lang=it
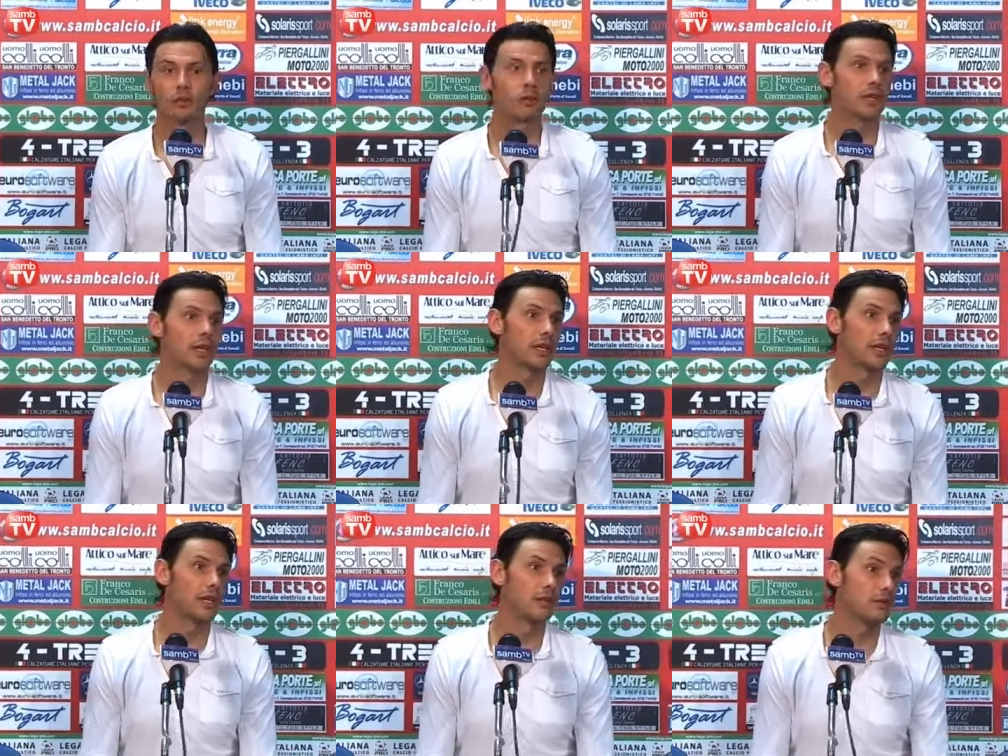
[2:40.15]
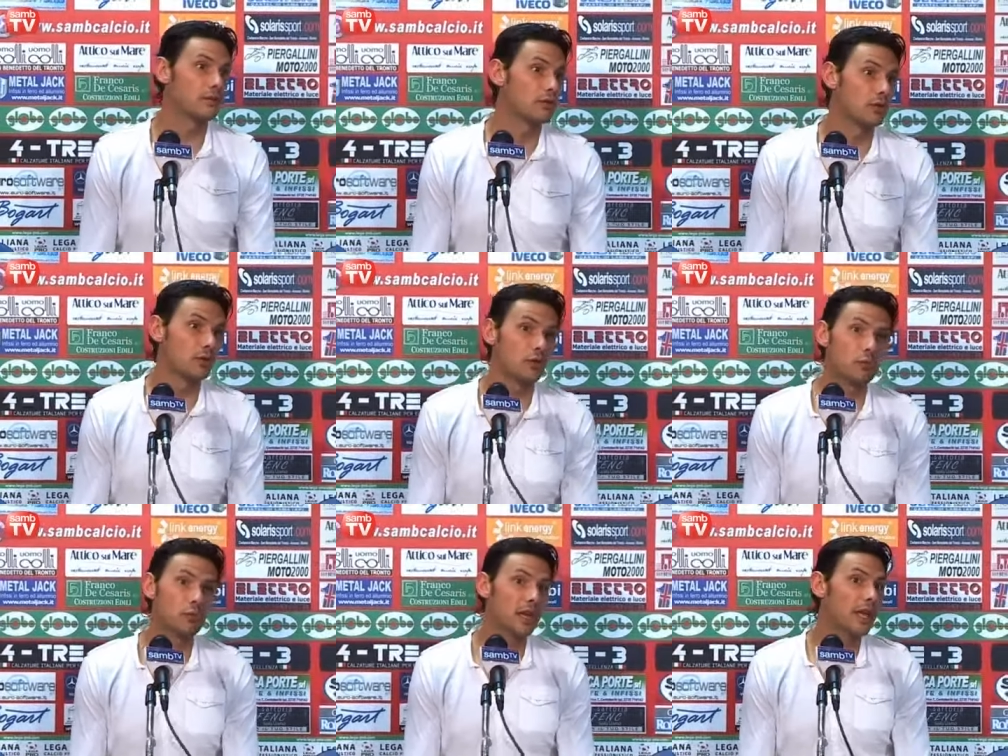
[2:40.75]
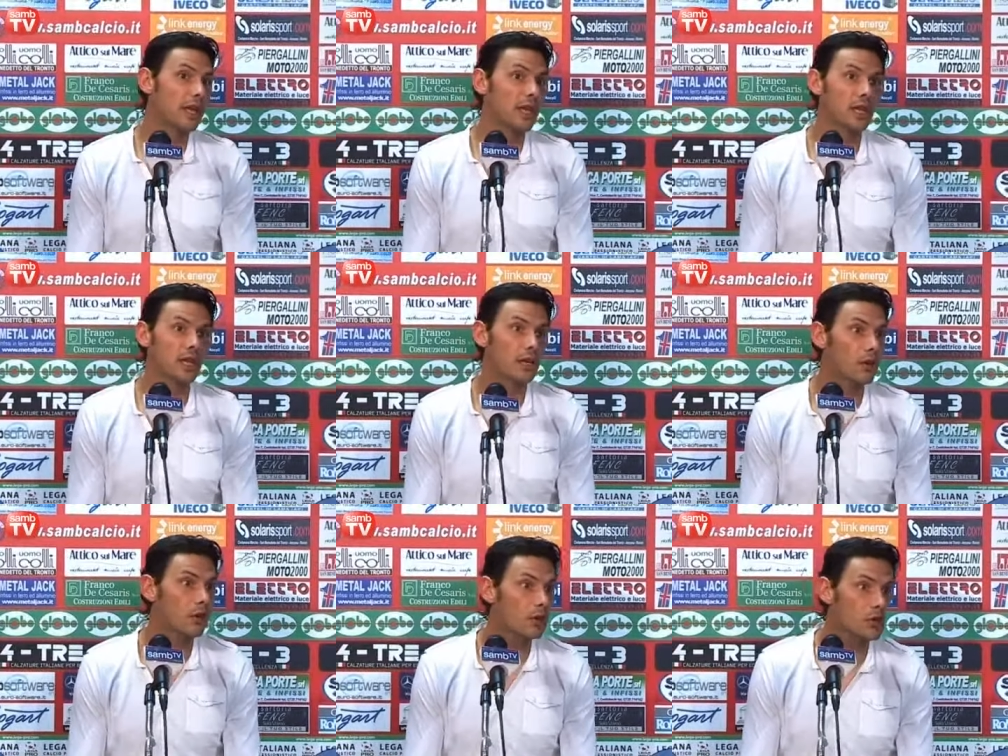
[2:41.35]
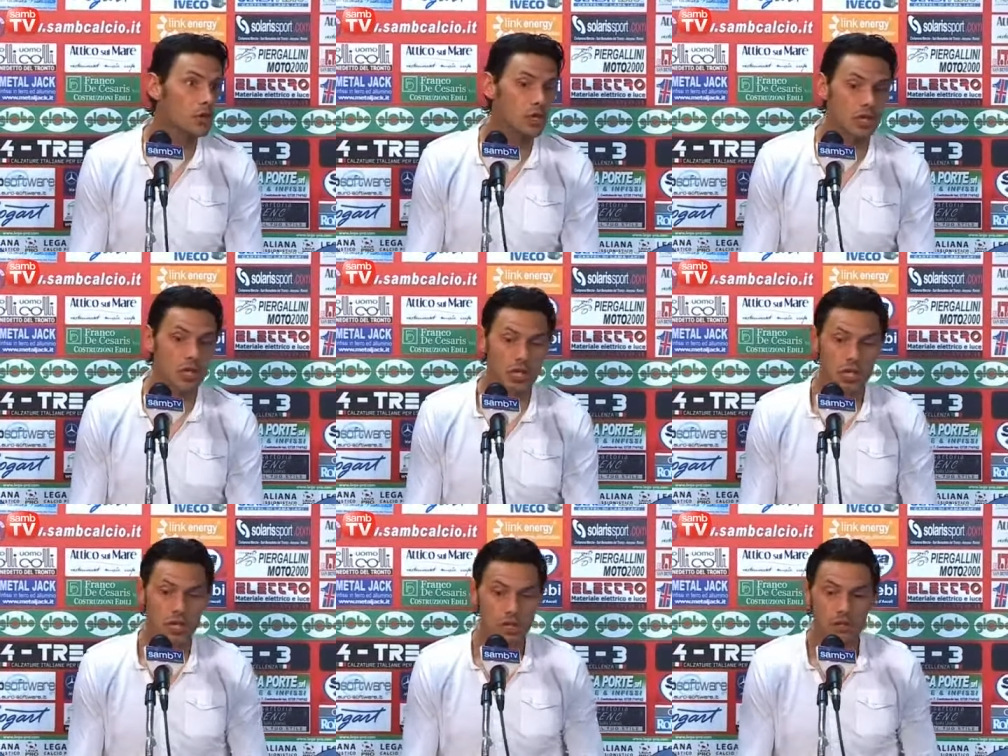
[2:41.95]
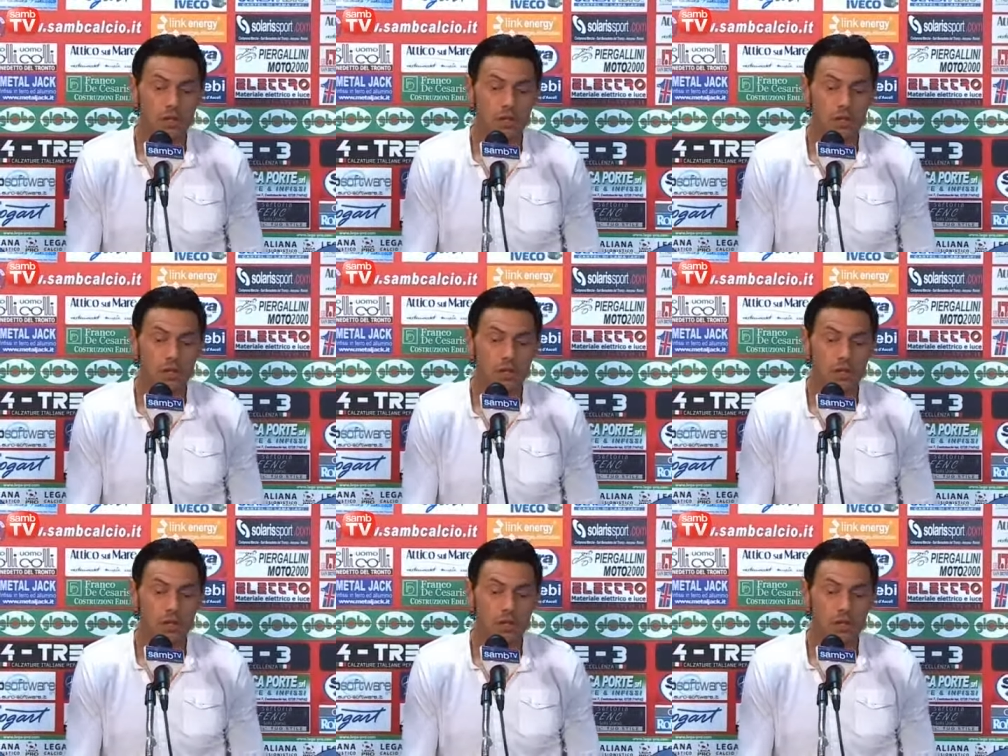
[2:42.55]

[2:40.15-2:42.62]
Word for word: Cioè, eh, come in ogni...